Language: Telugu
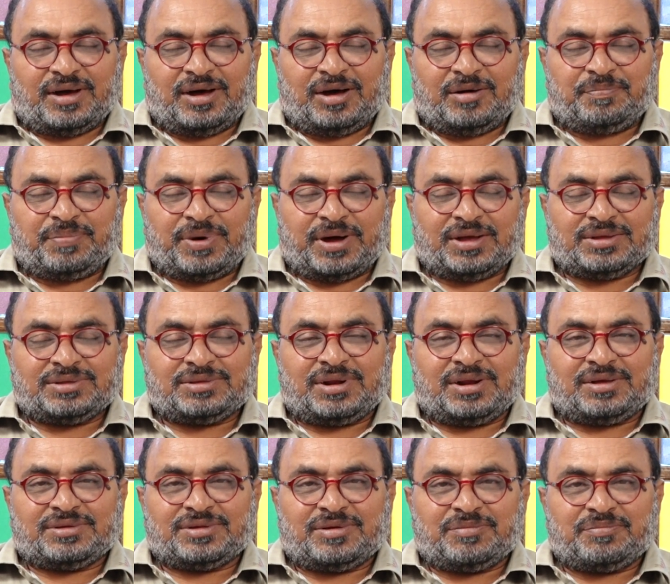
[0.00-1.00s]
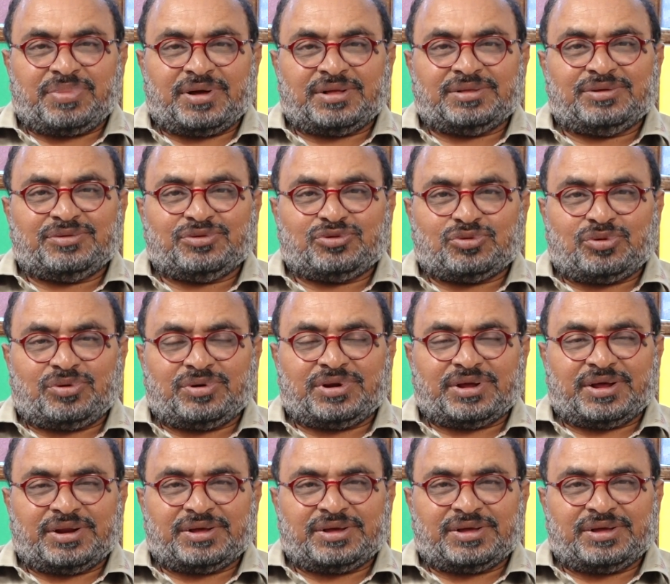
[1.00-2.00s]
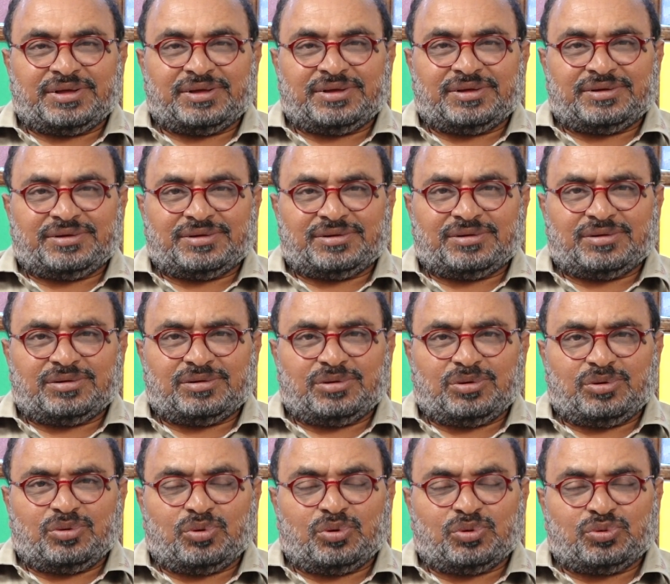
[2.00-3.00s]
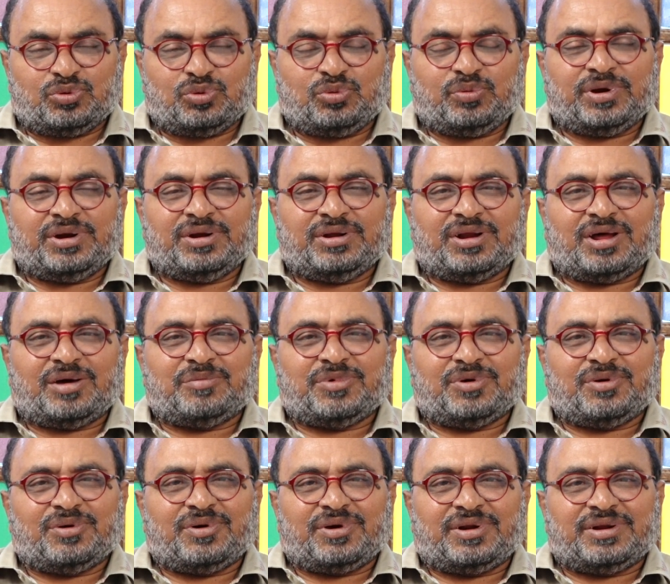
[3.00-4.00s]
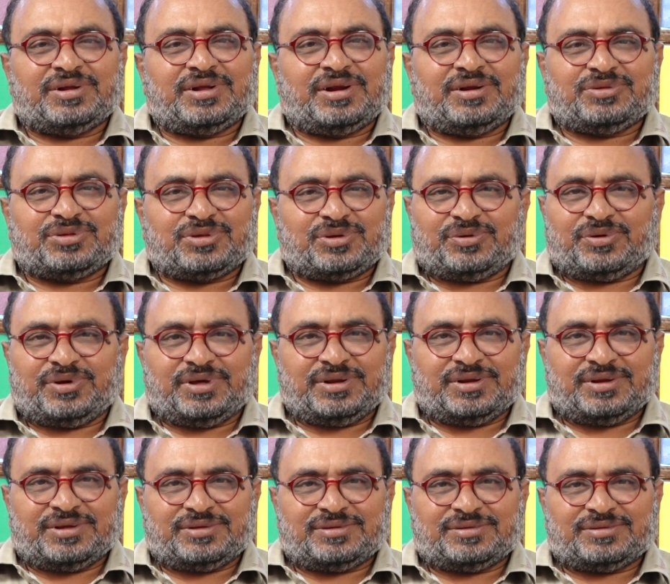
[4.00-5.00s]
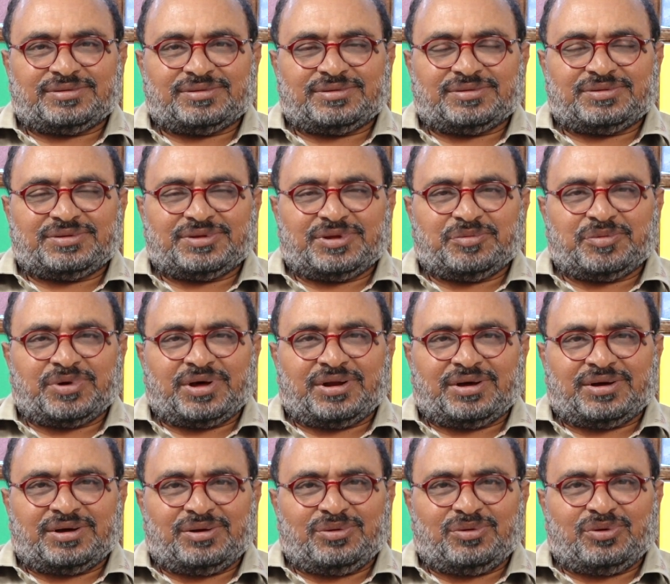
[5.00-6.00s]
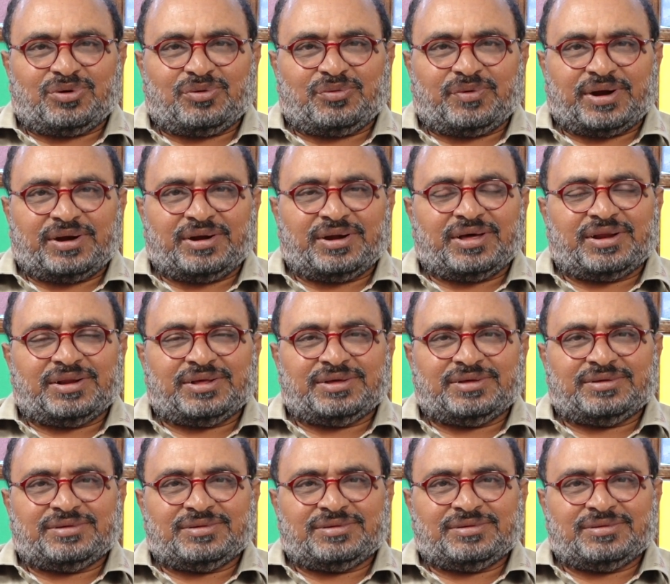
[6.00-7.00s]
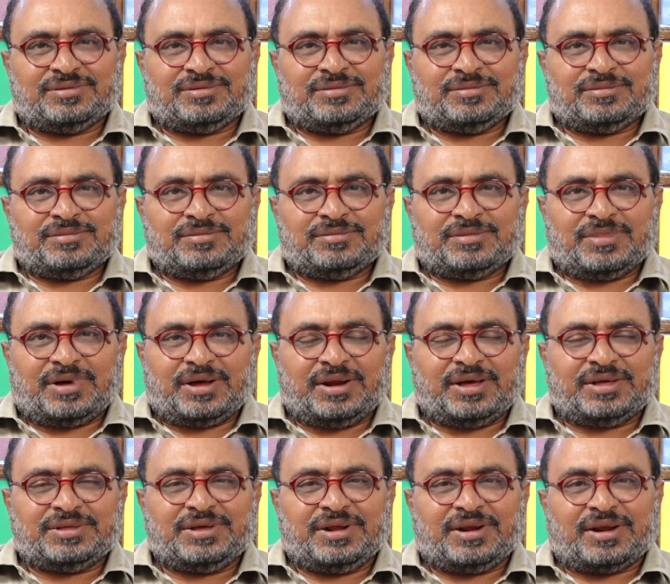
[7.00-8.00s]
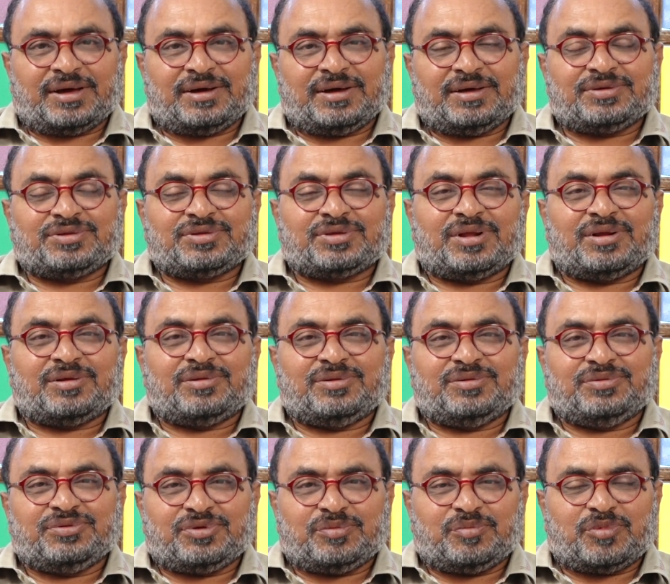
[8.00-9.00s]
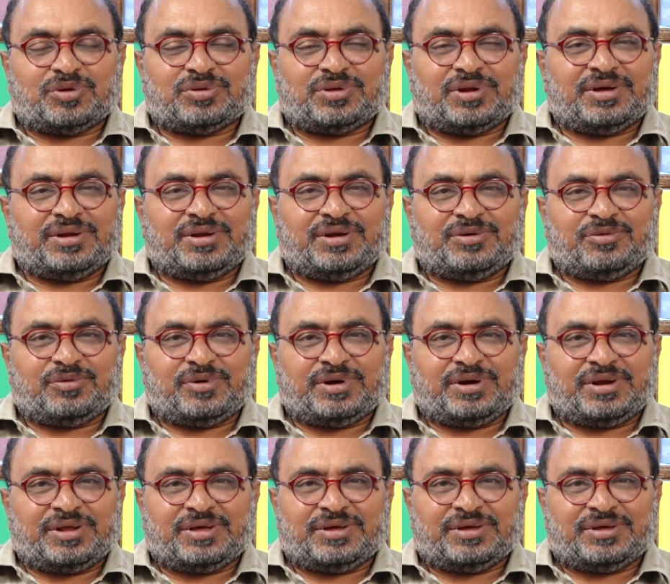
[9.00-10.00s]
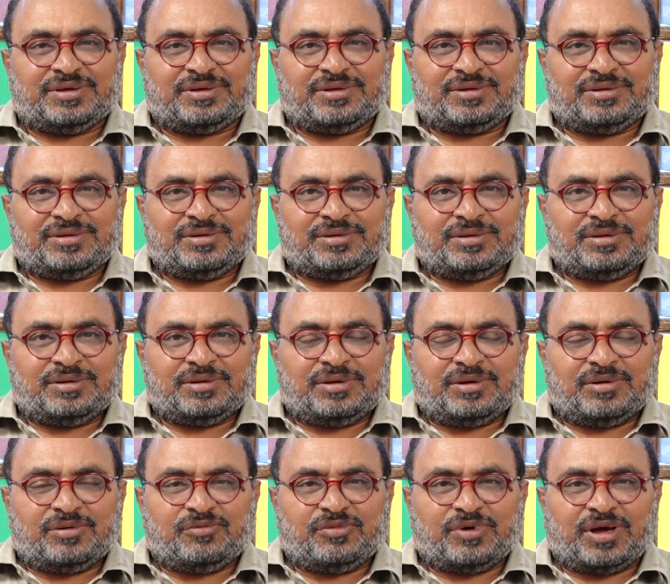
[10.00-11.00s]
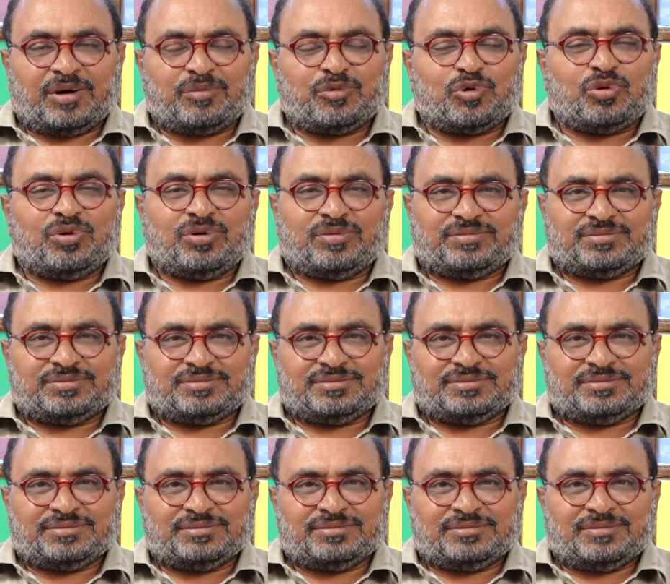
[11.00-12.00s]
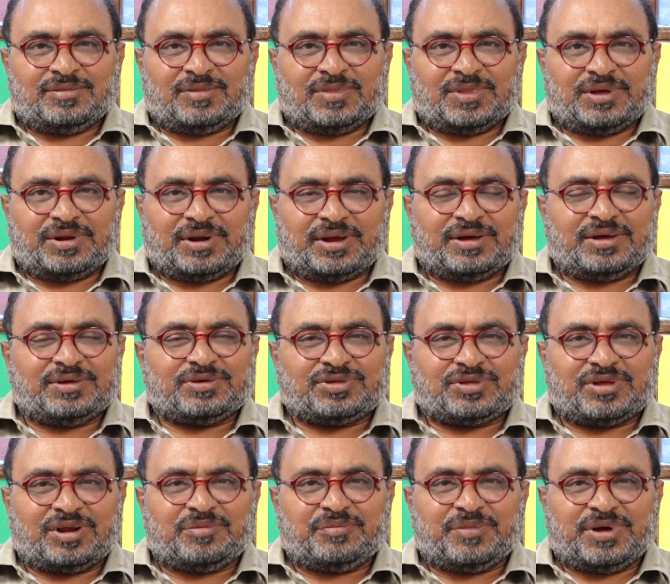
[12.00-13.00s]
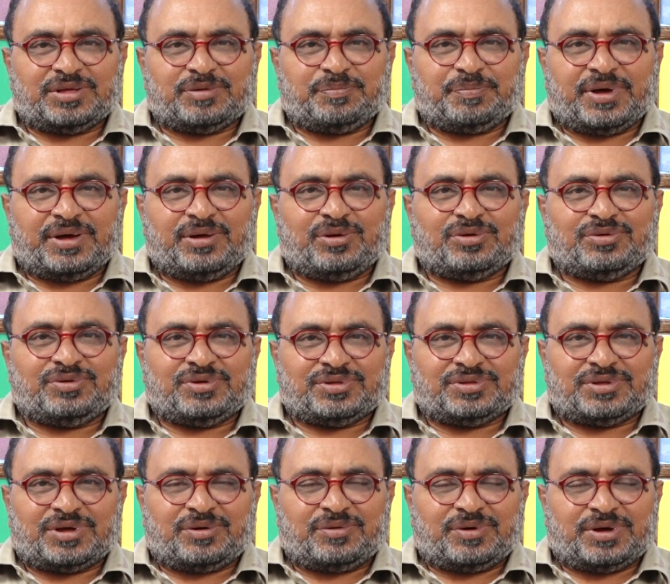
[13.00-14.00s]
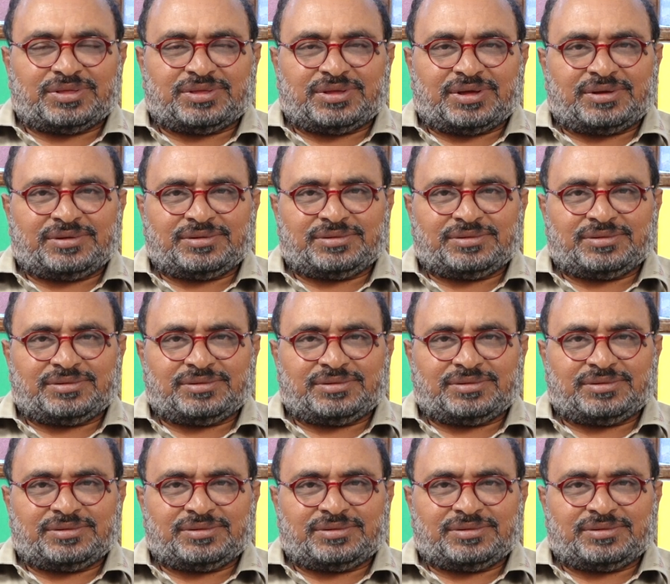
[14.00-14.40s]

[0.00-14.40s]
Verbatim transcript: ఆ పాత్ర సంపాదించుకోవటానికి రోజు వెళ్ళి రామారావు గారిని కలిసేవాడు ఆయన సినిమా రంగంలోకి వెళ్ళాలి అనేది రంగస్థలం నుంచి మొదలైనటువంటి వ్యామోహం రంగస్థలం మీద పేరు వచ్చిన తర్వాత